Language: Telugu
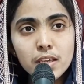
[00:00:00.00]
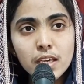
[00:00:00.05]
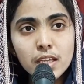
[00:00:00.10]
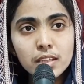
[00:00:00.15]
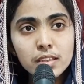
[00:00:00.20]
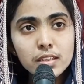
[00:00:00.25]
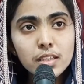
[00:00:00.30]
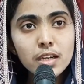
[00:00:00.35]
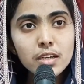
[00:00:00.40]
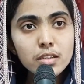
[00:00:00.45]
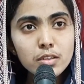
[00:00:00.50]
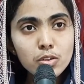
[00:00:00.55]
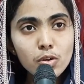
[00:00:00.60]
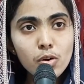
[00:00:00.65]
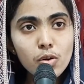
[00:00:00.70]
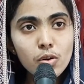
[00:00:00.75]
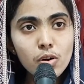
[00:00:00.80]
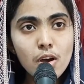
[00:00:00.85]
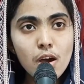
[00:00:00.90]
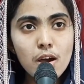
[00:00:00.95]

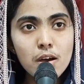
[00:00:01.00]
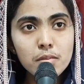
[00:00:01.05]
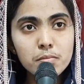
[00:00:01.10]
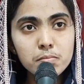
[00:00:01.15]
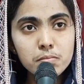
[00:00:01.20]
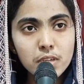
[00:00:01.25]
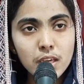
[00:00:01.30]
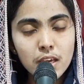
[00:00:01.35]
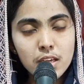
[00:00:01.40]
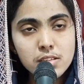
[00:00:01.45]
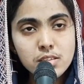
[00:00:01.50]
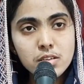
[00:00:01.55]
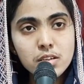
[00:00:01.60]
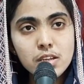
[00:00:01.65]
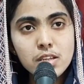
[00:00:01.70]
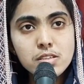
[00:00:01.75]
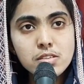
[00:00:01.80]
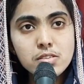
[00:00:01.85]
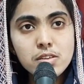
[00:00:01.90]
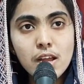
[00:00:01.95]
ఎంతటితో
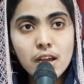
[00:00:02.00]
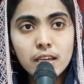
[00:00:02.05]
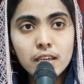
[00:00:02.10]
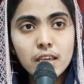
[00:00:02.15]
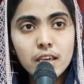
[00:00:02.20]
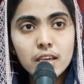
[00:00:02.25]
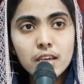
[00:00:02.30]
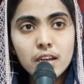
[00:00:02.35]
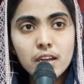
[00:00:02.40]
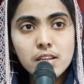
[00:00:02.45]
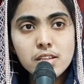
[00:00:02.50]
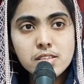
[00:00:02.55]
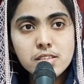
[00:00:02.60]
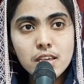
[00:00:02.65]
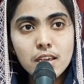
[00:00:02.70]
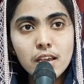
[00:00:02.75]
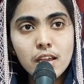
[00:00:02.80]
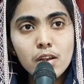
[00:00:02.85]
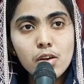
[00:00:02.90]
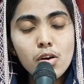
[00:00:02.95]
యేసుక్రీస్తుని
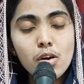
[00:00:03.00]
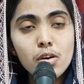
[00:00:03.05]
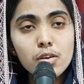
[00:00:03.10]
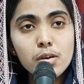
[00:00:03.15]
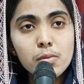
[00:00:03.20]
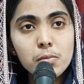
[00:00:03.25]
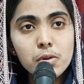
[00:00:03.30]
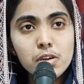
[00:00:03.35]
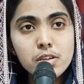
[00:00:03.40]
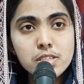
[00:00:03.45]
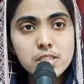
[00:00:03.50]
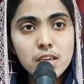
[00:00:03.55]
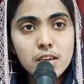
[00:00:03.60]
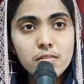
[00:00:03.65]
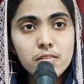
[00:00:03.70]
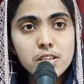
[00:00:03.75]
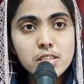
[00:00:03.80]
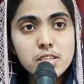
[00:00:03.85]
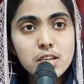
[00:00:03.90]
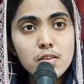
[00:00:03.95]
అంగీకరించి ఈ లోకంలో
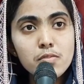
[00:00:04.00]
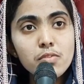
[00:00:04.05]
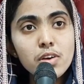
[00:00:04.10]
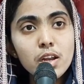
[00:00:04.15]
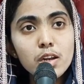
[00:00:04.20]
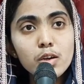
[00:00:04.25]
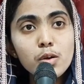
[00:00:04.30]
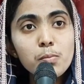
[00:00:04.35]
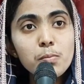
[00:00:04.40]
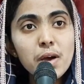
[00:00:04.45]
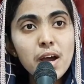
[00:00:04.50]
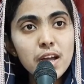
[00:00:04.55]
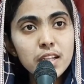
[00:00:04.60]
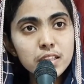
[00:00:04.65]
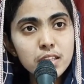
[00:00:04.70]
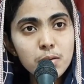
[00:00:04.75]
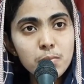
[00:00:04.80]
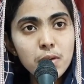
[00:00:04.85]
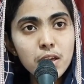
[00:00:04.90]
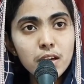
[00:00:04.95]
జీవించడం వరకు
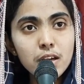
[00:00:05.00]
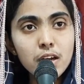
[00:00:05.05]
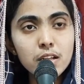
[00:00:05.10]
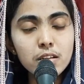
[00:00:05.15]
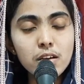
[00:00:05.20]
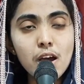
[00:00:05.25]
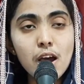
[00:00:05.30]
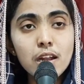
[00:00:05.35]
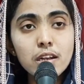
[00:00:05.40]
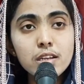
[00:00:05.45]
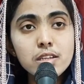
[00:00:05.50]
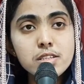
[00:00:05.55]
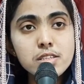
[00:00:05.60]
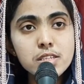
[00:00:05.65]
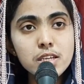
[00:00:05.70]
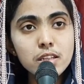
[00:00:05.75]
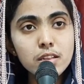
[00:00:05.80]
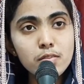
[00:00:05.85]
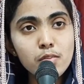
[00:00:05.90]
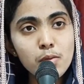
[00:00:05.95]
మాత్రమే కాదు ఆ
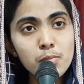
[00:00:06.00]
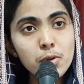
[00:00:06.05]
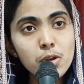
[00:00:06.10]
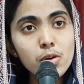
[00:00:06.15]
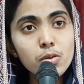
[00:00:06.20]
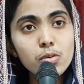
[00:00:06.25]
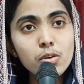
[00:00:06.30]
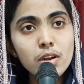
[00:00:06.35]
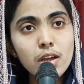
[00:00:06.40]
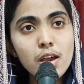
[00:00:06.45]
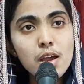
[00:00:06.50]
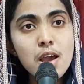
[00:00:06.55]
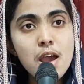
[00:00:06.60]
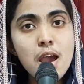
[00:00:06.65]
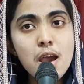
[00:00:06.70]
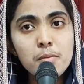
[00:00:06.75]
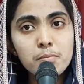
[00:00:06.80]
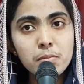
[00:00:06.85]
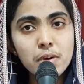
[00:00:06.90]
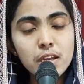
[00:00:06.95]
నిత్యత్వంలో కూడా
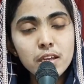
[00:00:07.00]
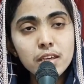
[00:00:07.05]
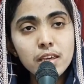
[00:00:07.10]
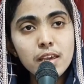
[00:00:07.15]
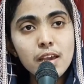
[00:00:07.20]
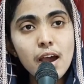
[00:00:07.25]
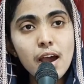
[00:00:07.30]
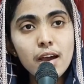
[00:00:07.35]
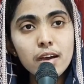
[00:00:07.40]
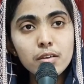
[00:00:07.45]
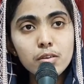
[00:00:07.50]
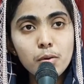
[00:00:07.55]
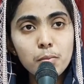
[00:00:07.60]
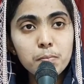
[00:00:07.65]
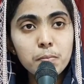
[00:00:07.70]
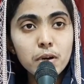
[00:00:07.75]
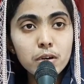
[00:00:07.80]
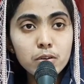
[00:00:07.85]
మనకి ఆ గొప్ప